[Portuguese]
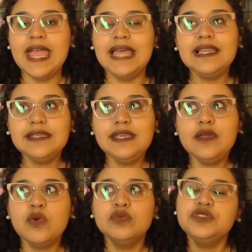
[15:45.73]
ela
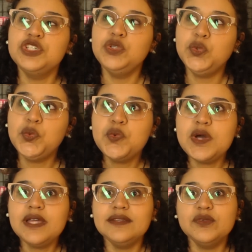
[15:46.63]
que
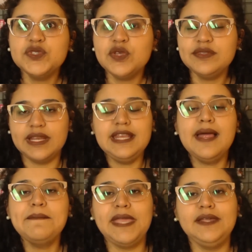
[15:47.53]
continua no seu
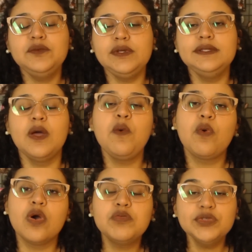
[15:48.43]
treinamento, então,
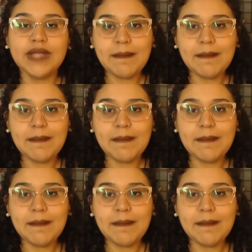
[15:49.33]
como